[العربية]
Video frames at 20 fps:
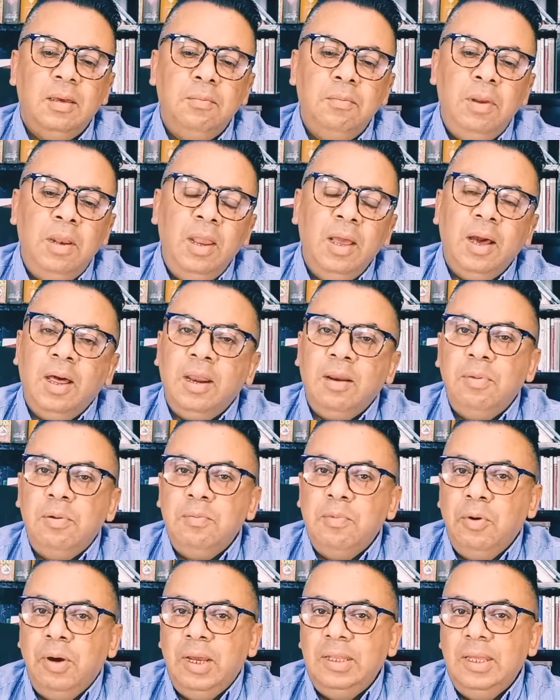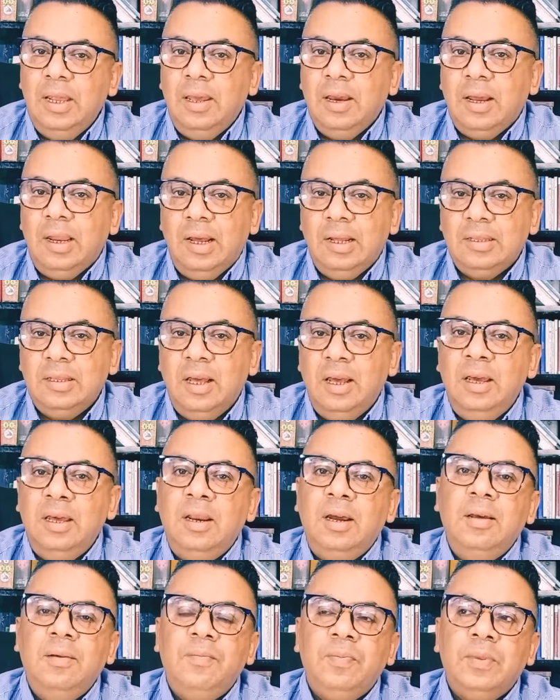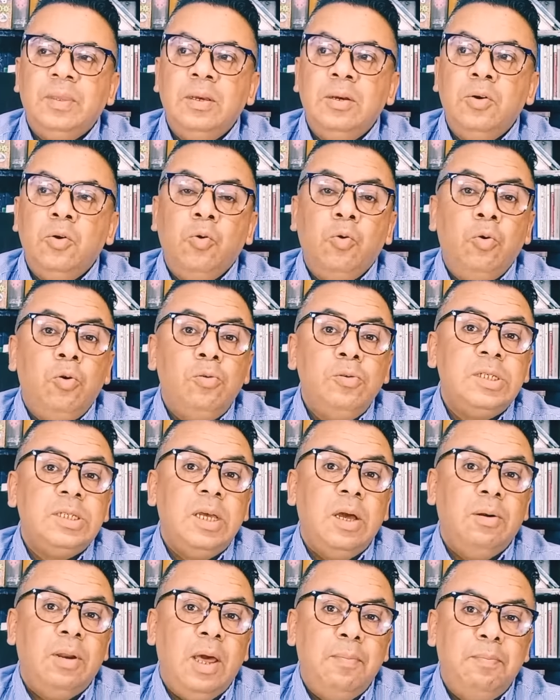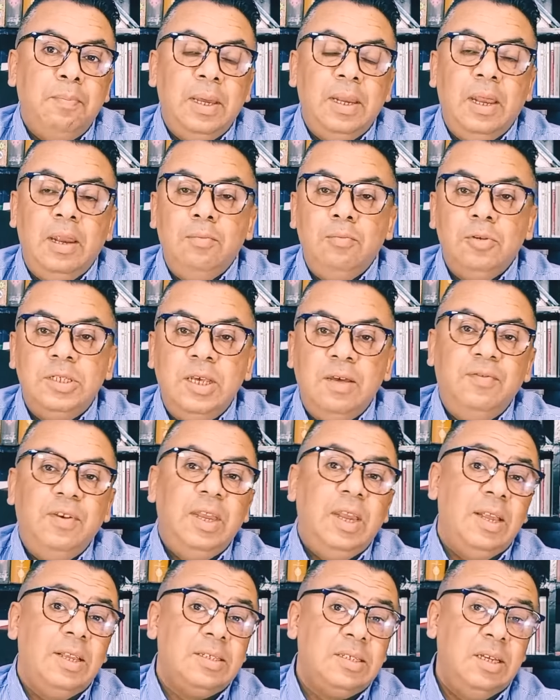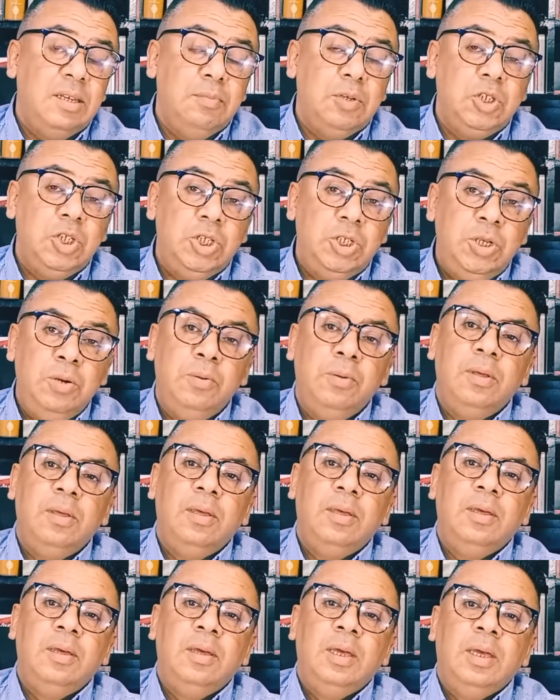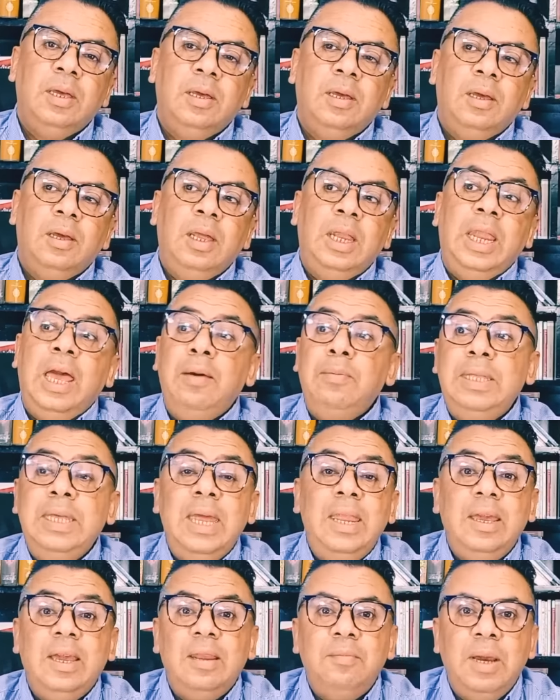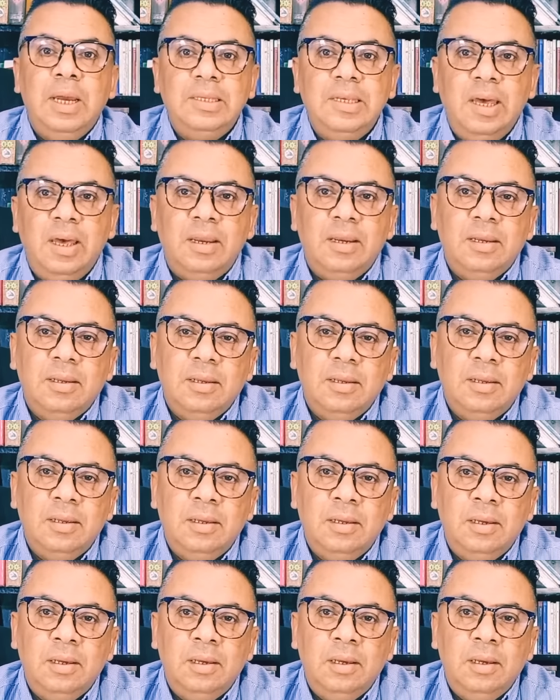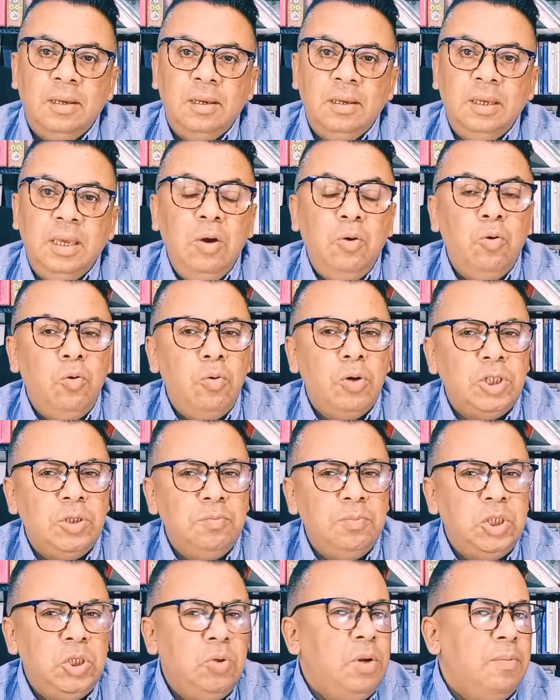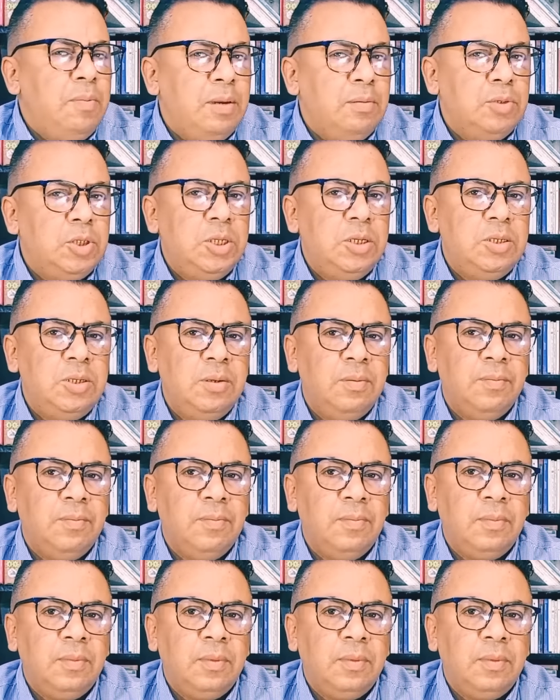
ملي قرب الموعد ديال اقلاع الطائره ولونساو لابيل على المسافر للصين باش يجي الاب ديالي كان محتار كيقول واش نمشي ولا ما نمشيش